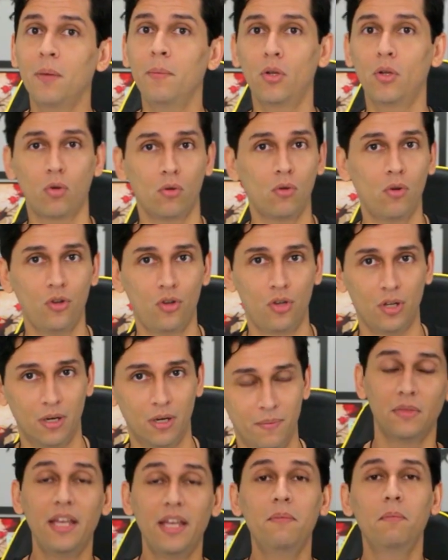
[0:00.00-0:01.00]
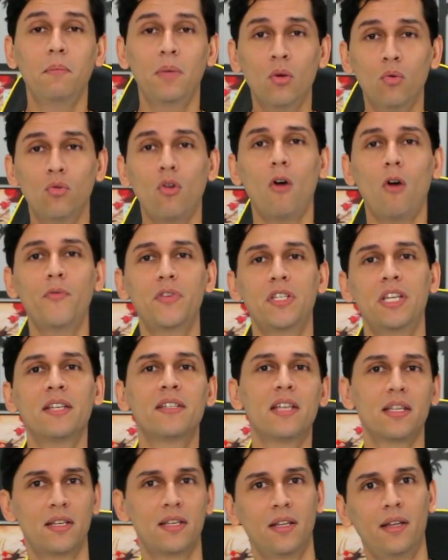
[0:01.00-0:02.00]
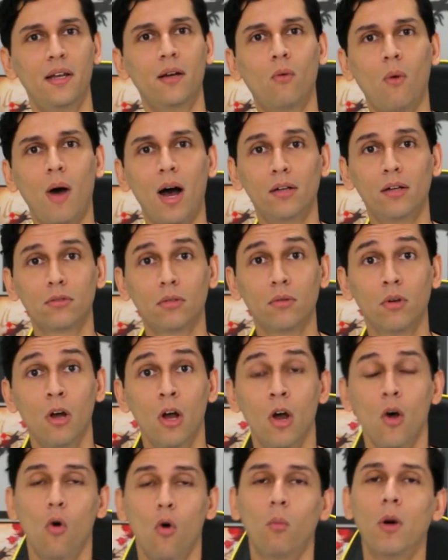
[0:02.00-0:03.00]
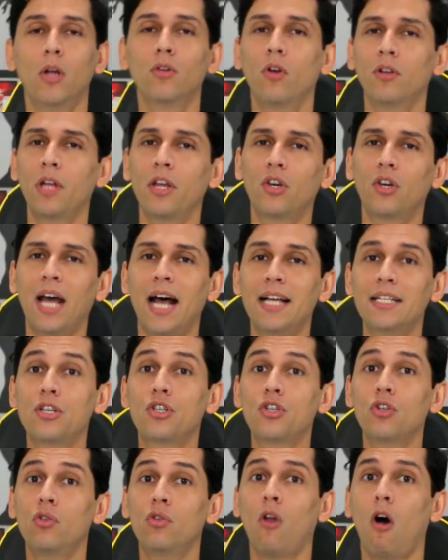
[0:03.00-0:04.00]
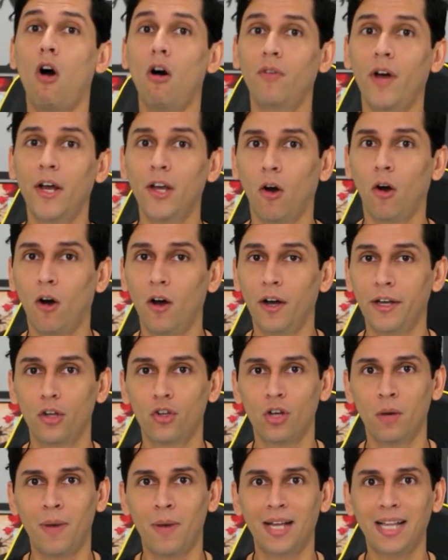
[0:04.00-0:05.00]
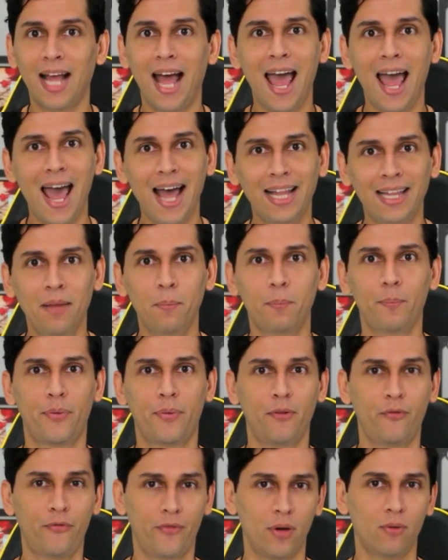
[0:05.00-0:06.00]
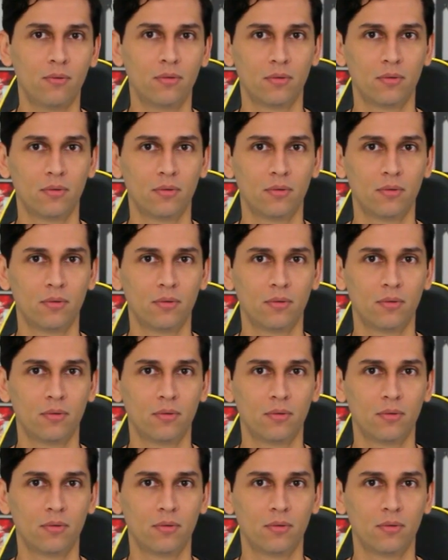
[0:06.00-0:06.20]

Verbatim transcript: mitologia. Em 1964, uma dona de casa de Nova York chamada Helen Piffel,